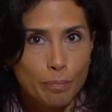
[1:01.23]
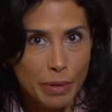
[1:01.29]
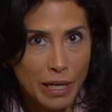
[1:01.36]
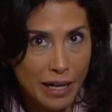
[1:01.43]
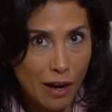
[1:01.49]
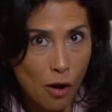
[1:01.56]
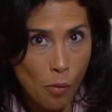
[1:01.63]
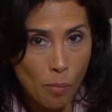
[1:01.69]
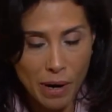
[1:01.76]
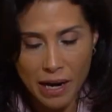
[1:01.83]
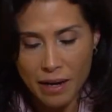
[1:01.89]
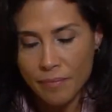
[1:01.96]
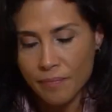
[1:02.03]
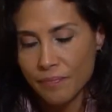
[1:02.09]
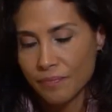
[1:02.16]
para
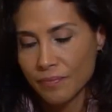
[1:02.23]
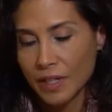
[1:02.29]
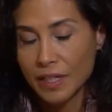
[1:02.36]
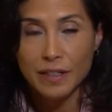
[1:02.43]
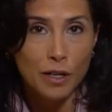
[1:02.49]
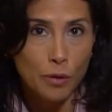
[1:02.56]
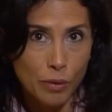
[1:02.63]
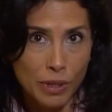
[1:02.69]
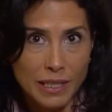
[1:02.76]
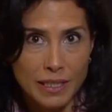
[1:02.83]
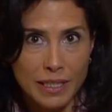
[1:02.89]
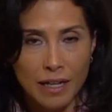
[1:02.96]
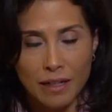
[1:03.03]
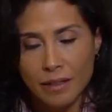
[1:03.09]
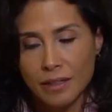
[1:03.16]
acalmar e
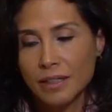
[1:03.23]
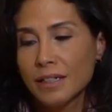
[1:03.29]
tranquilizar,